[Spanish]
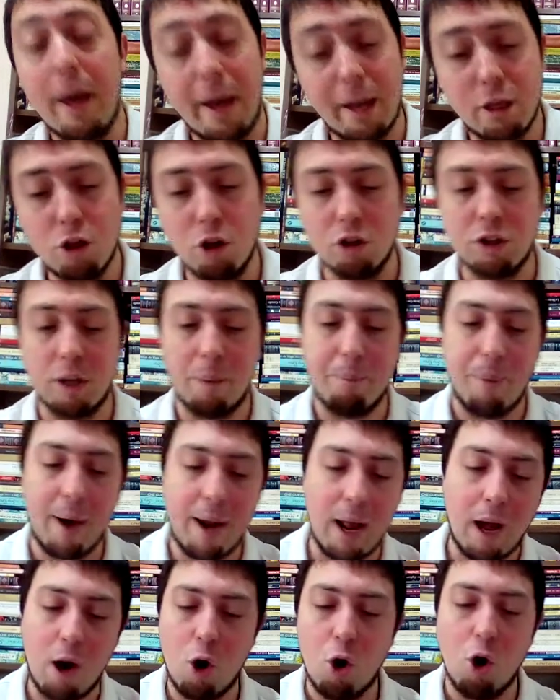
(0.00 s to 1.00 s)
Entonces,
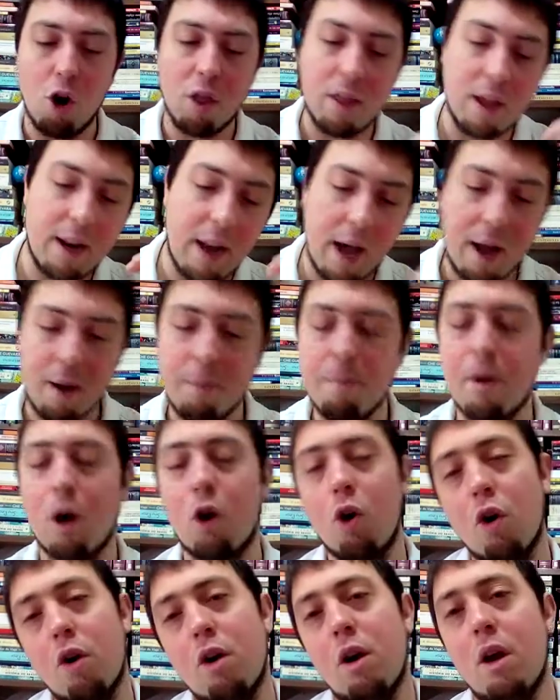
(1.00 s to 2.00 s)
para ordenar
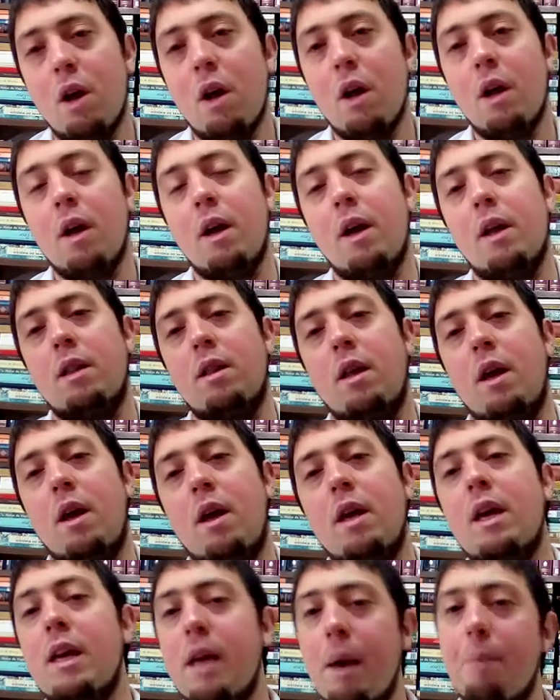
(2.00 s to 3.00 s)
mejor este,
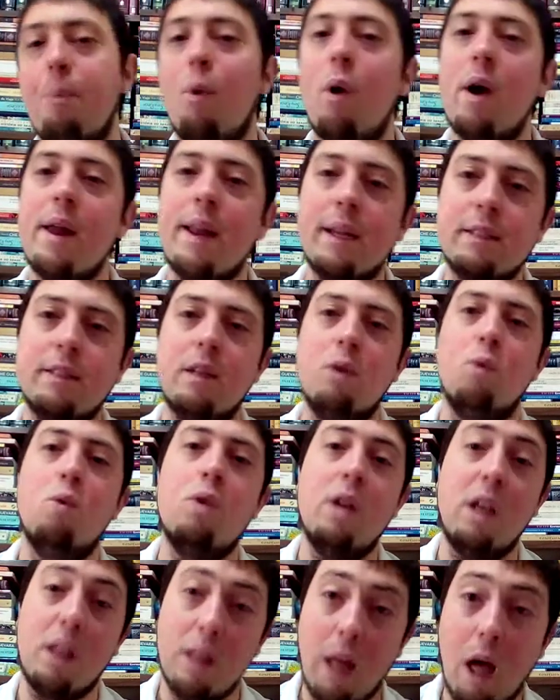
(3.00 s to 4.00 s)
y que puedan hacer un
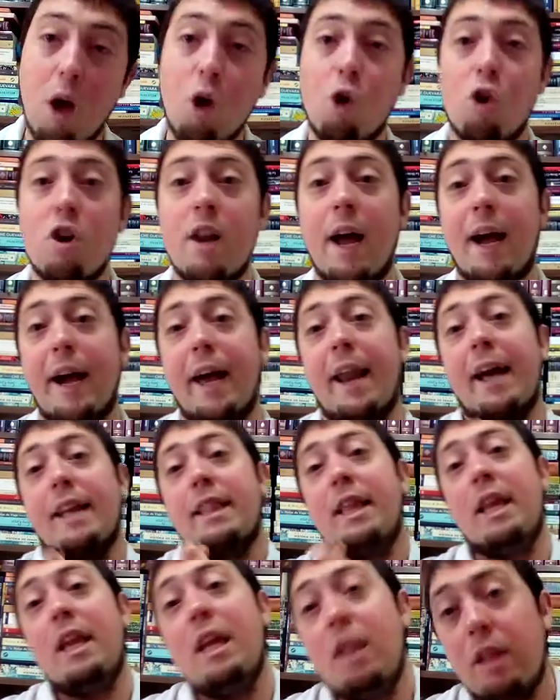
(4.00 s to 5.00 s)
listado con las
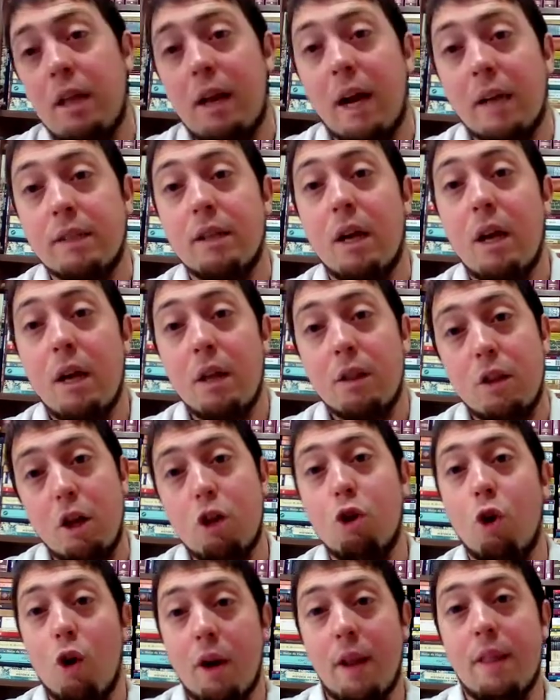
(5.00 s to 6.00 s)
características de
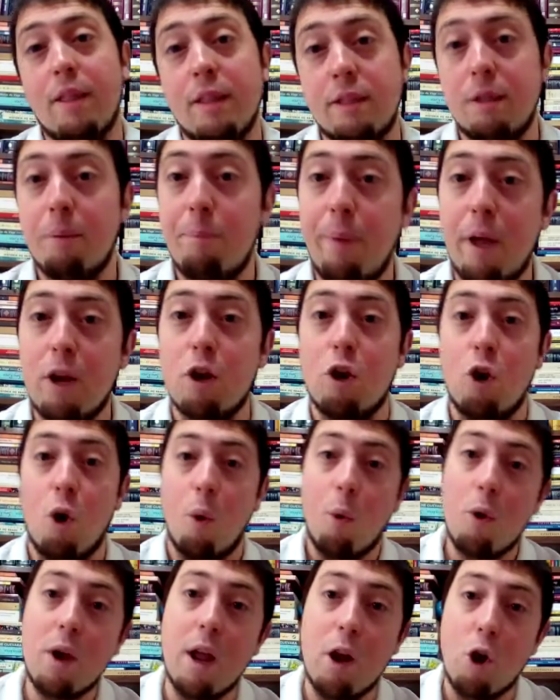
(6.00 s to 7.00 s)
estos grandes imperios, los
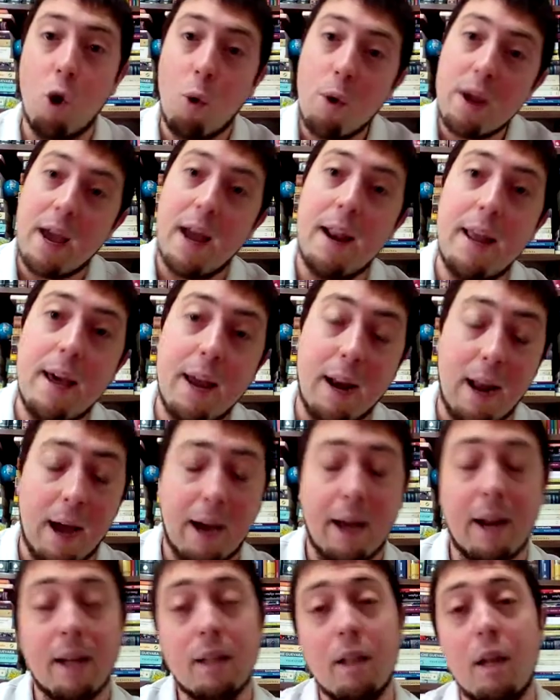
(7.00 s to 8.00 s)
voy, lo voy a leer las
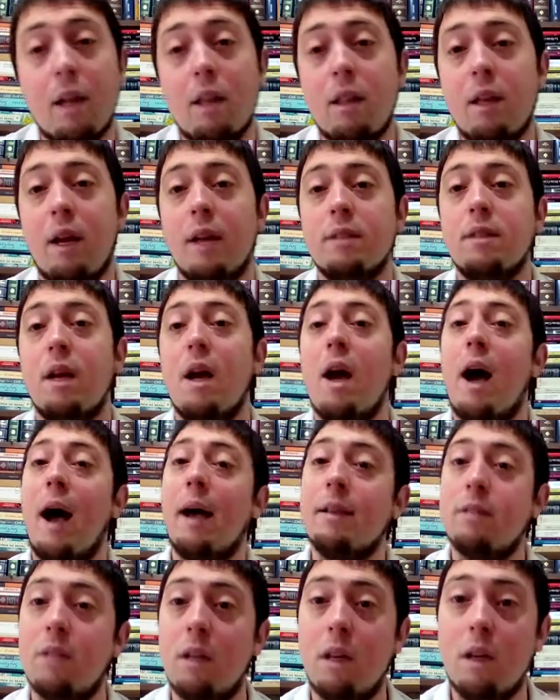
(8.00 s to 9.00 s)
características,
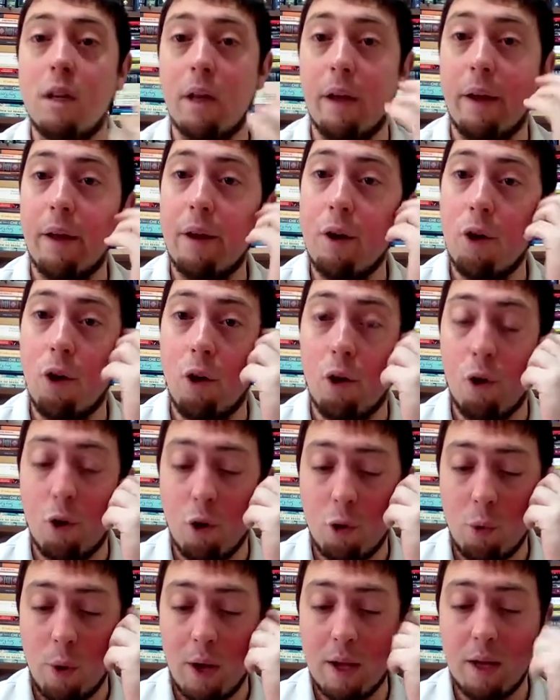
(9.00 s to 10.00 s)
así eh,
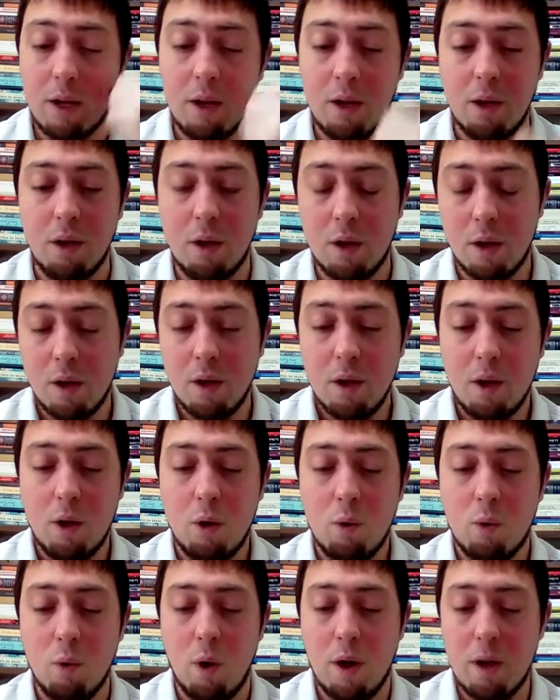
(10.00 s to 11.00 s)
no, no, hay,
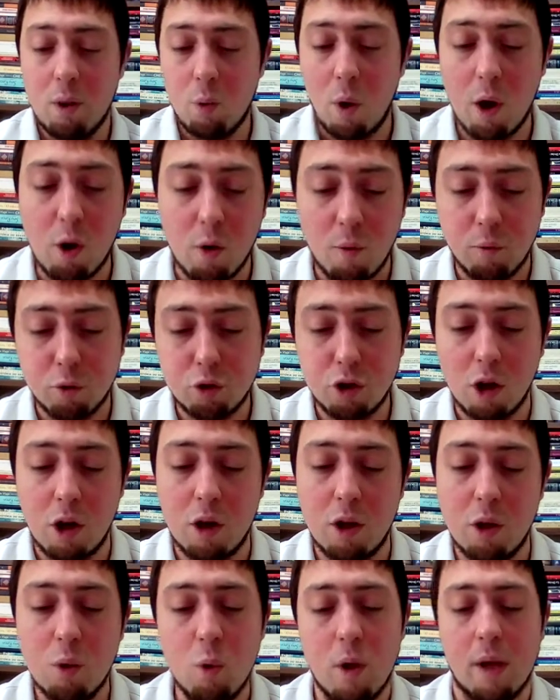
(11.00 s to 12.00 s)
no, hay, no hay confusiones
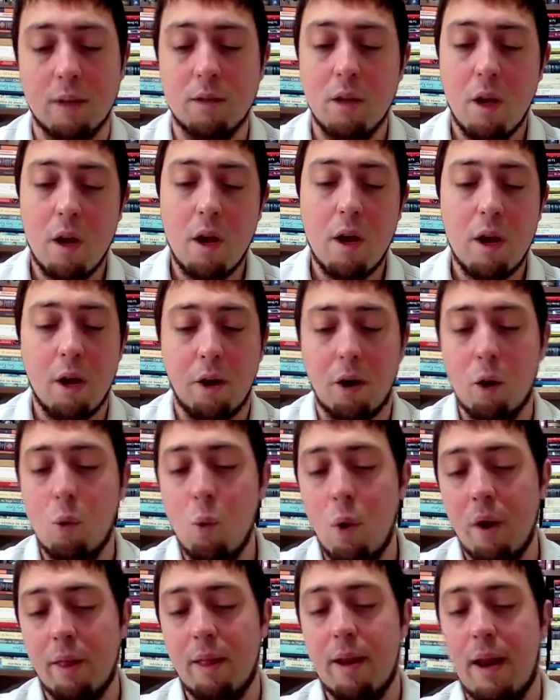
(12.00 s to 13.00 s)
ni dudas.
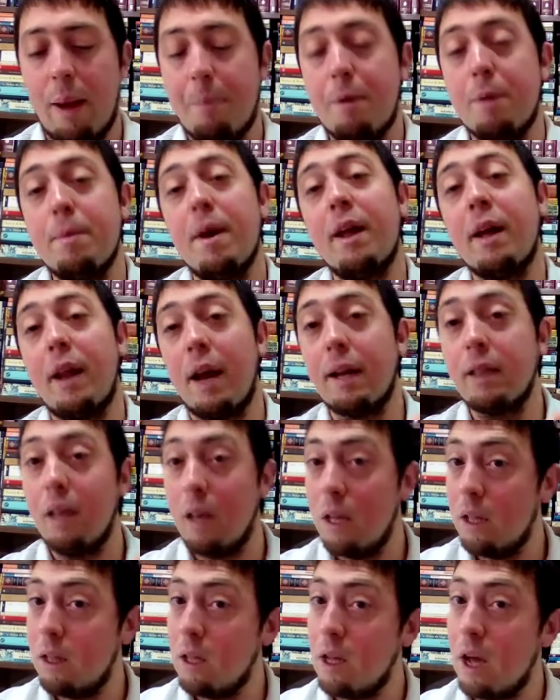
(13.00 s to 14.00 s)
Recuerden, la primera
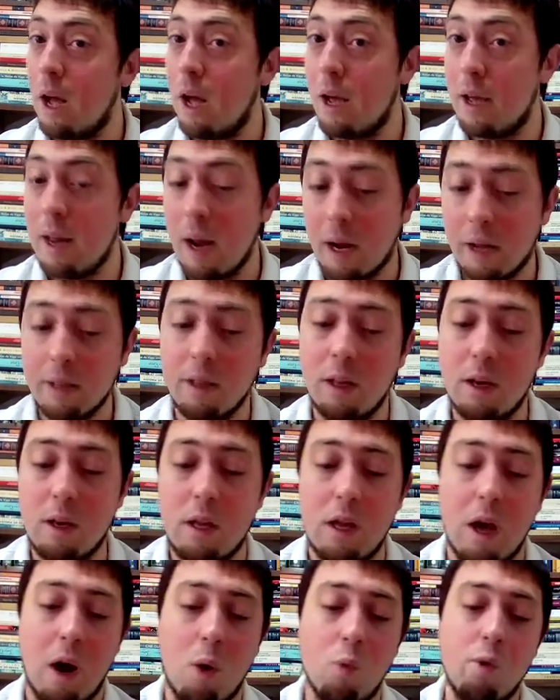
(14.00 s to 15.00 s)
característica era que
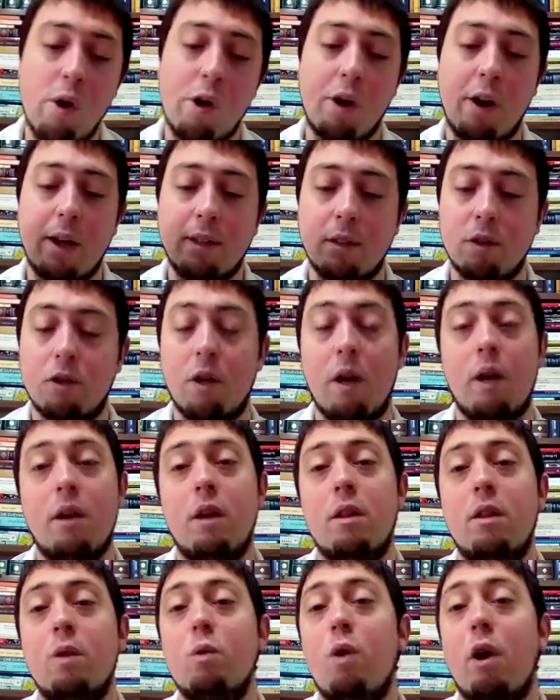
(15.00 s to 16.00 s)
tenía una organización,
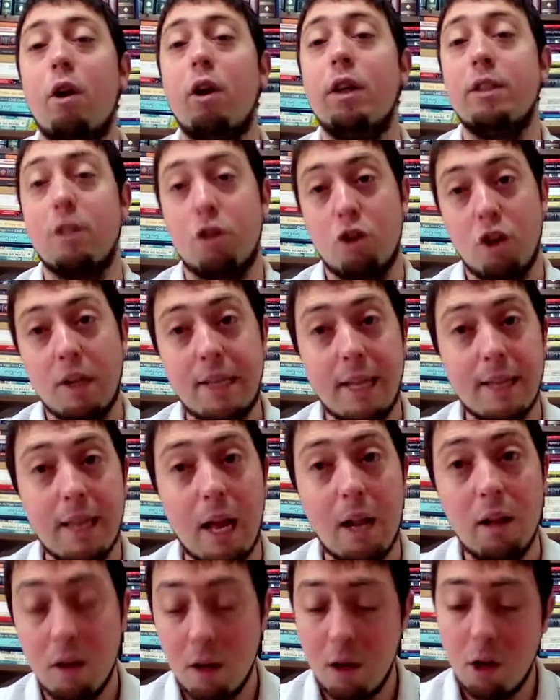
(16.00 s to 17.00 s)
eh, tiene una organización
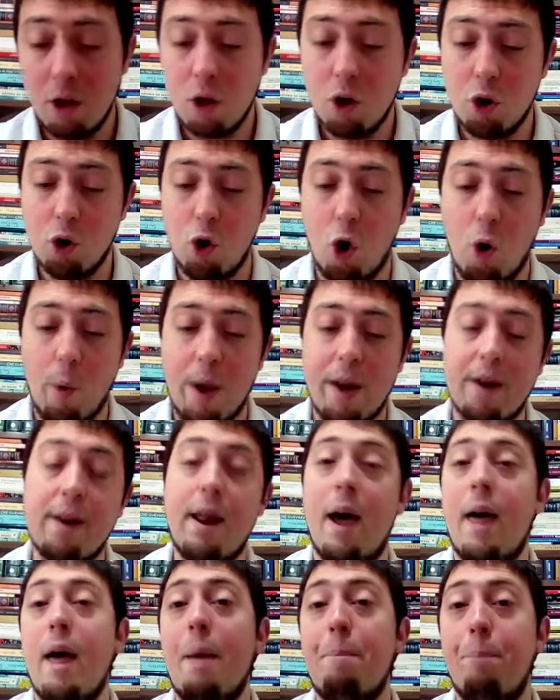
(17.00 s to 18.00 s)
estatal
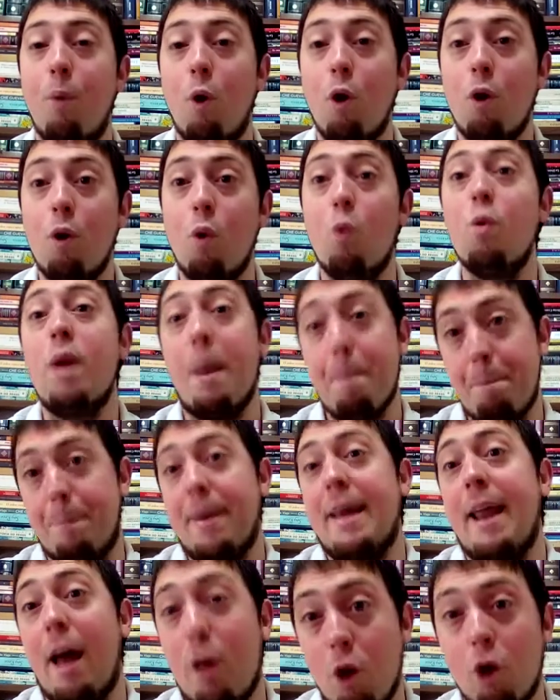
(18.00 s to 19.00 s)
gobernada por un
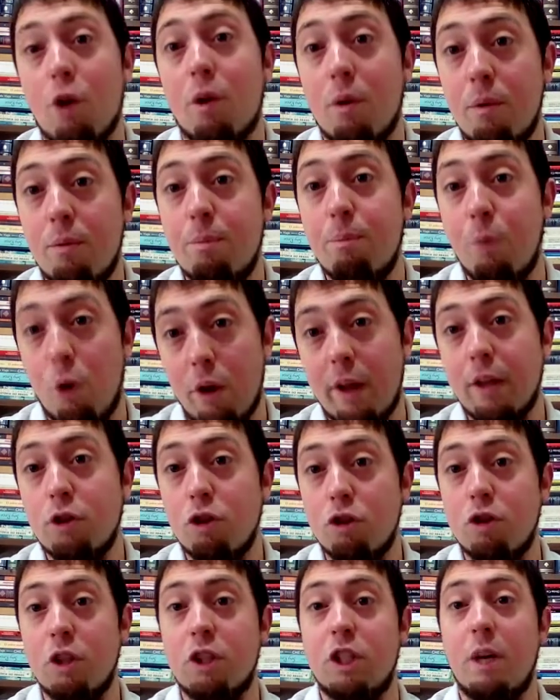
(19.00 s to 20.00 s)
emperador, por
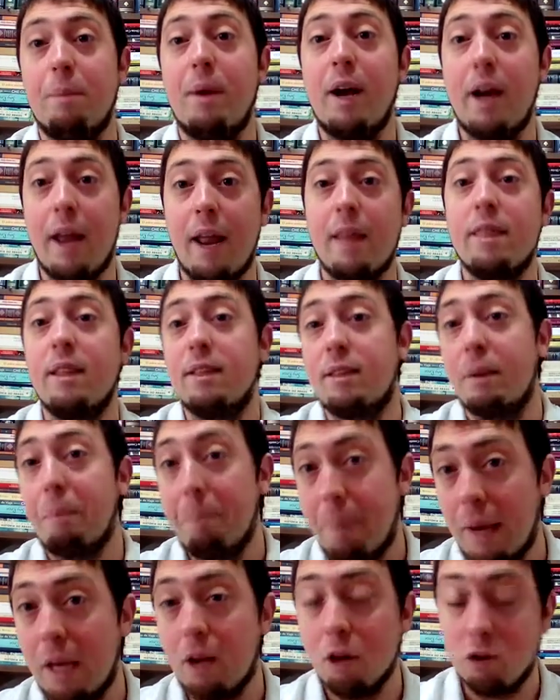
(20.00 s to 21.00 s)
eso se llaman grandes
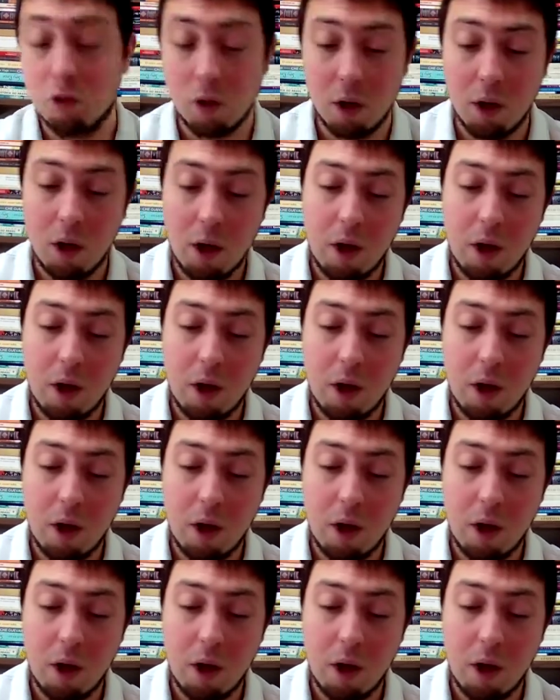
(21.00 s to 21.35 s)
imperios.